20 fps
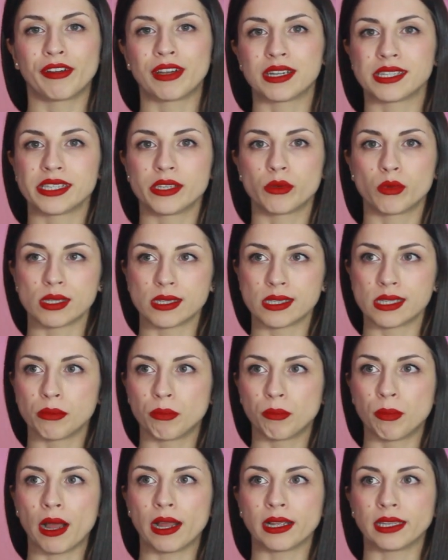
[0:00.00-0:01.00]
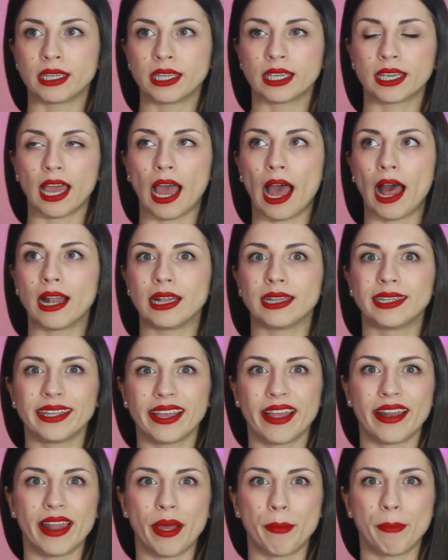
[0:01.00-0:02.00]
farsi questi bagni
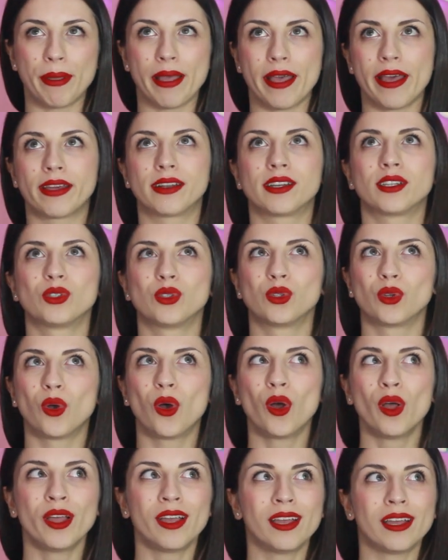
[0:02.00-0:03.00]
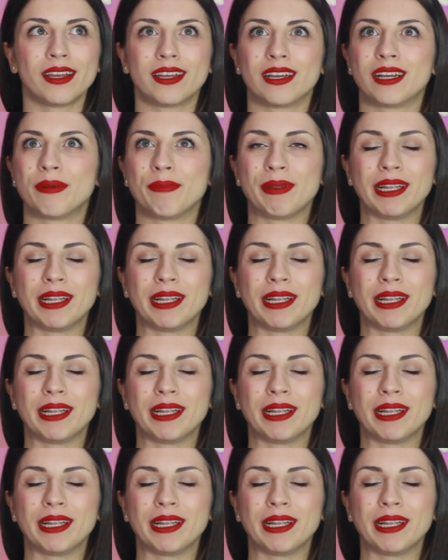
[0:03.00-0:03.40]
caldi all'aperto eh,